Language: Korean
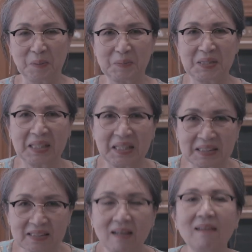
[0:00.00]

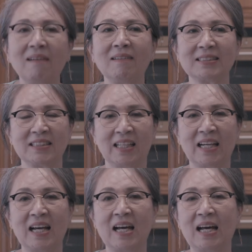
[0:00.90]
업체에서
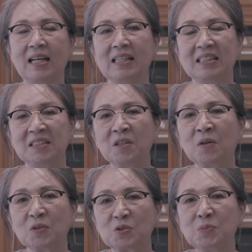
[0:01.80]
제가
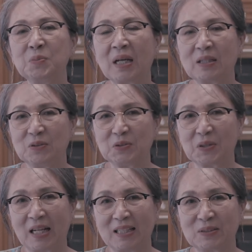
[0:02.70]
이런 거 준비하는 줄